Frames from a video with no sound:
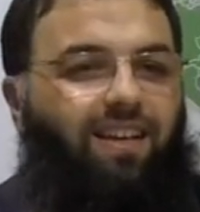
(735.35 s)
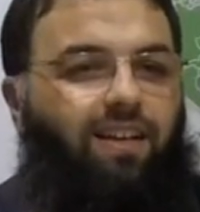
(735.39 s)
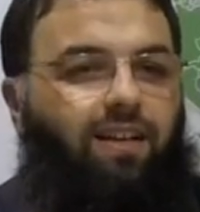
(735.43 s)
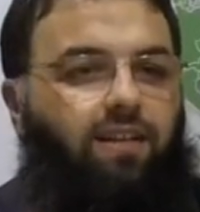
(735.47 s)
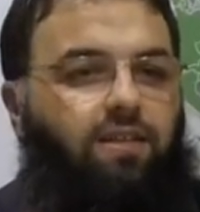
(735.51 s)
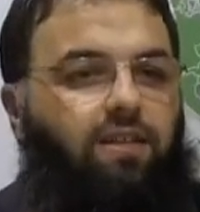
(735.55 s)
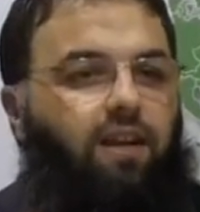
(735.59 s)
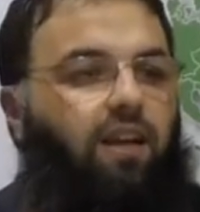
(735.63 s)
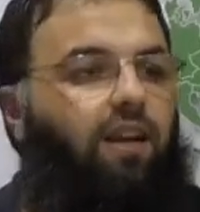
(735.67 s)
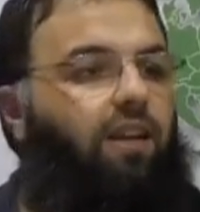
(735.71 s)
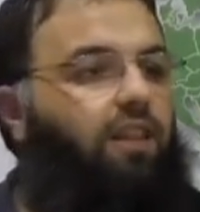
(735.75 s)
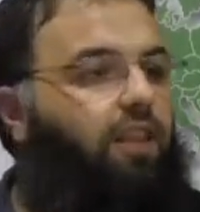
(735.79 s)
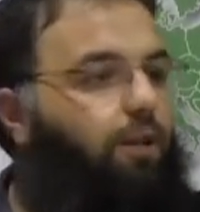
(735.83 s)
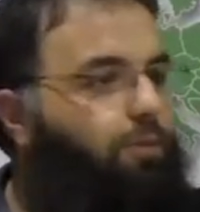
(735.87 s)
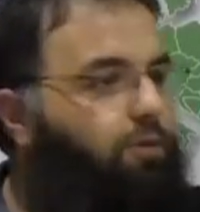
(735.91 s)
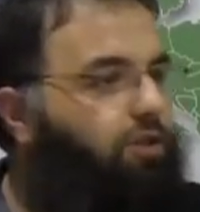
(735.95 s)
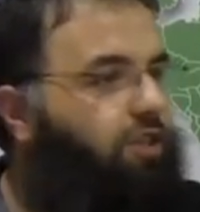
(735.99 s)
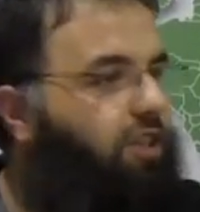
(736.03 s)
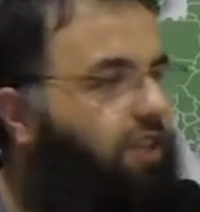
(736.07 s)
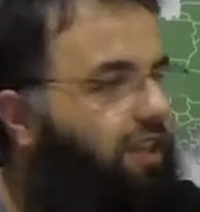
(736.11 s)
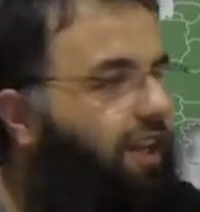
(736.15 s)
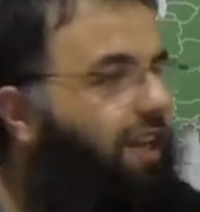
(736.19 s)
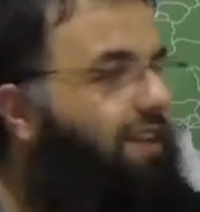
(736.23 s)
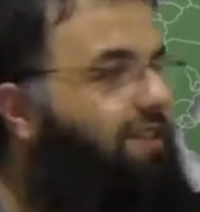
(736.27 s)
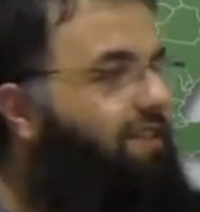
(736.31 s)
sana demiş
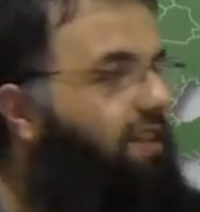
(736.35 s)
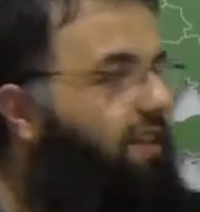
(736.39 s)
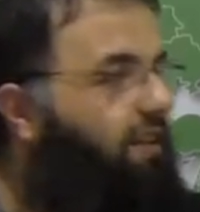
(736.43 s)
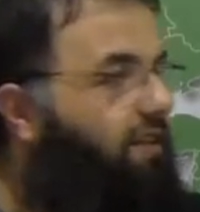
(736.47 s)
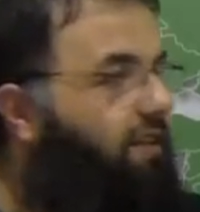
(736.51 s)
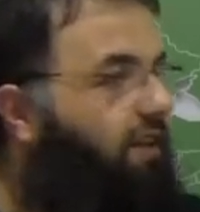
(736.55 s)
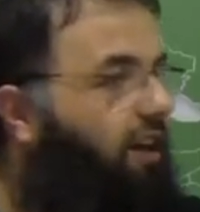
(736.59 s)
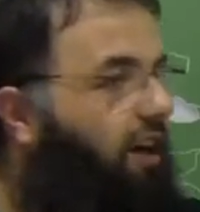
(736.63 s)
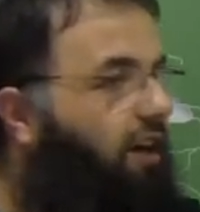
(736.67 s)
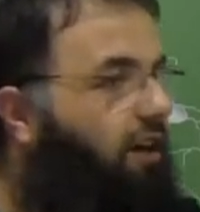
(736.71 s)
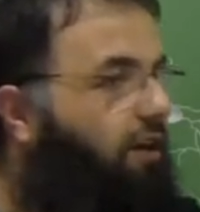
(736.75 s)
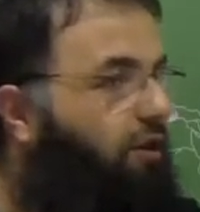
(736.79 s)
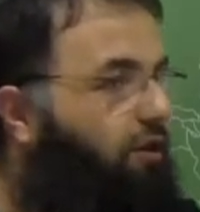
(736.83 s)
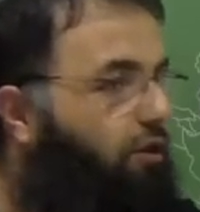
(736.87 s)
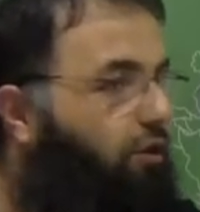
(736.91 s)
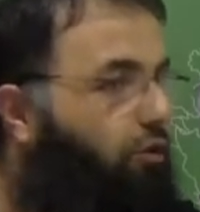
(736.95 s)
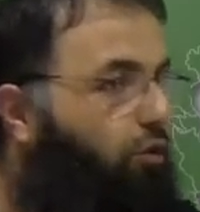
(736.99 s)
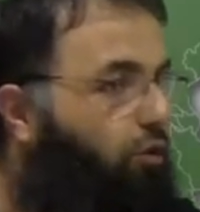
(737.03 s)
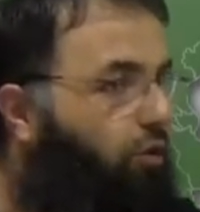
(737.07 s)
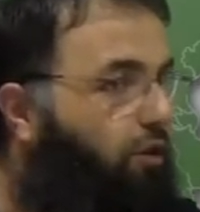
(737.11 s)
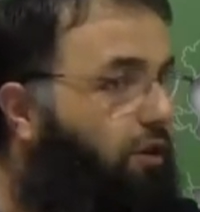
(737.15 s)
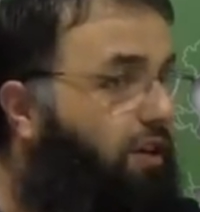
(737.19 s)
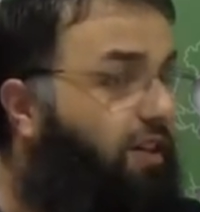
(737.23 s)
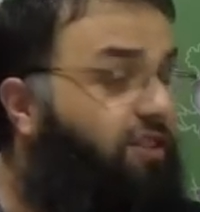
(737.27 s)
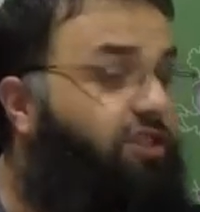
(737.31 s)
ki gel senin karnını
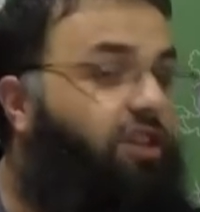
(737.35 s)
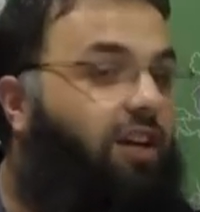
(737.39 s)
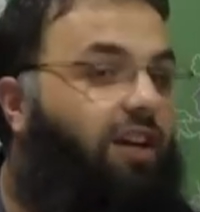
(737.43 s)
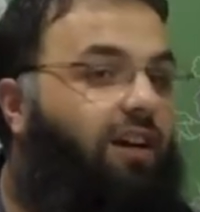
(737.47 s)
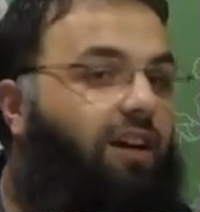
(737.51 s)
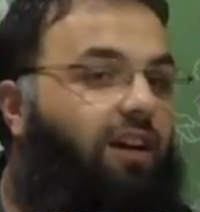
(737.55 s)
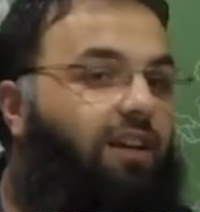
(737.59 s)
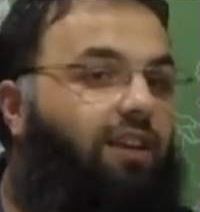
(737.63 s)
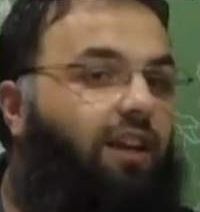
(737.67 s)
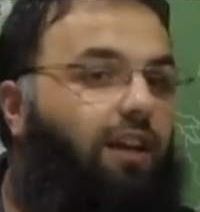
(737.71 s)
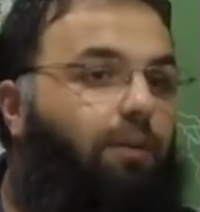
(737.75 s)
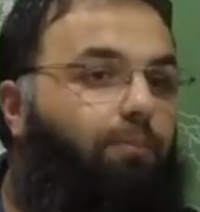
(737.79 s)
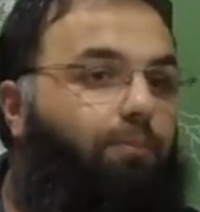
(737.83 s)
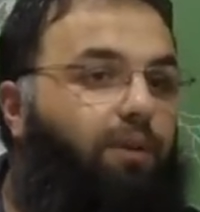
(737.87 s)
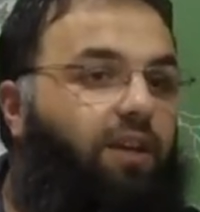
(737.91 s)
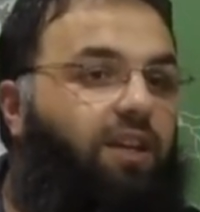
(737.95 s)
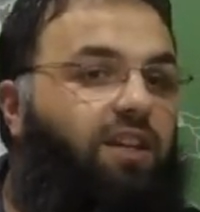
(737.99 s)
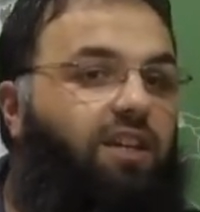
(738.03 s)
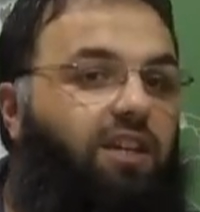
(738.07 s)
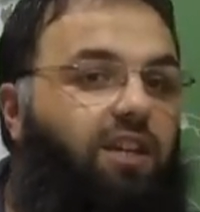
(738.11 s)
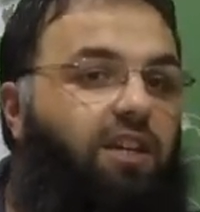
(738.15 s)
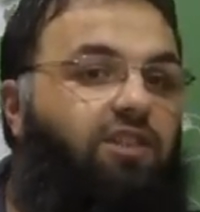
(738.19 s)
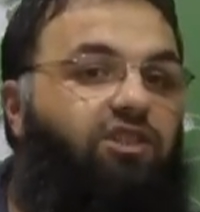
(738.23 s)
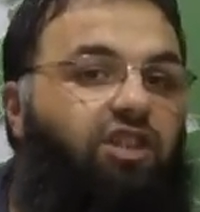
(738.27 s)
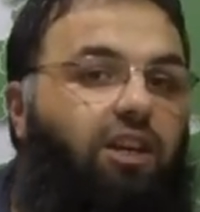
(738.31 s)
doyuracak kadar bir
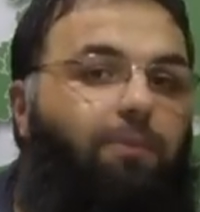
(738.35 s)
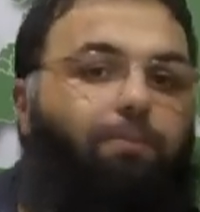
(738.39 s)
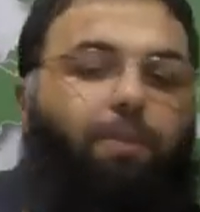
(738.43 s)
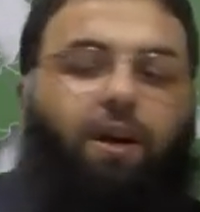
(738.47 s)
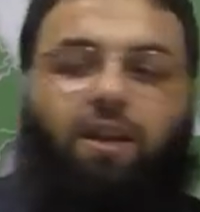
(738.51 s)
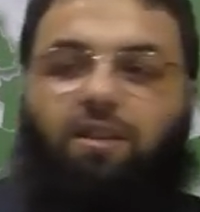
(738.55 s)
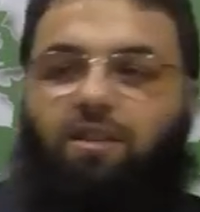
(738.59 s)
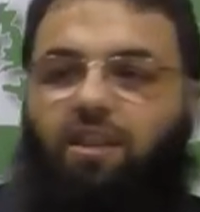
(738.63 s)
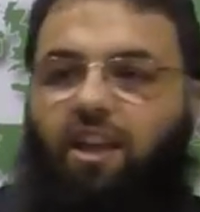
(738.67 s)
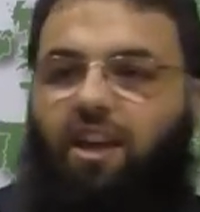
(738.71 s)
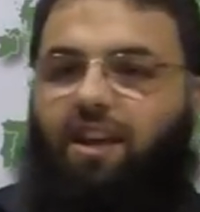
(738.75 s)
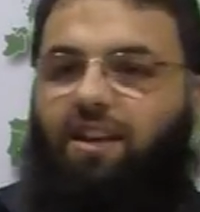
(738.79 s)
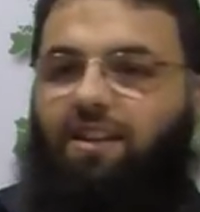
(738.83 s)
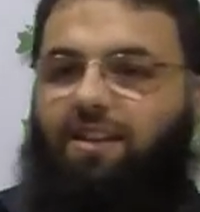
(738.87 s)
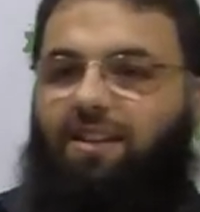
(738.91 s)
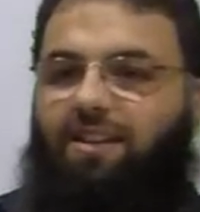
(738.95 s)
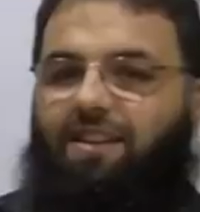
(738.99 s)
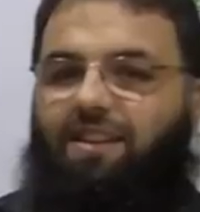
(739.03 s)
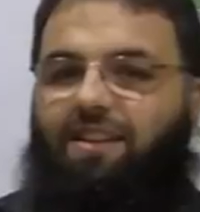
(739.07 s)
yiyecek bende.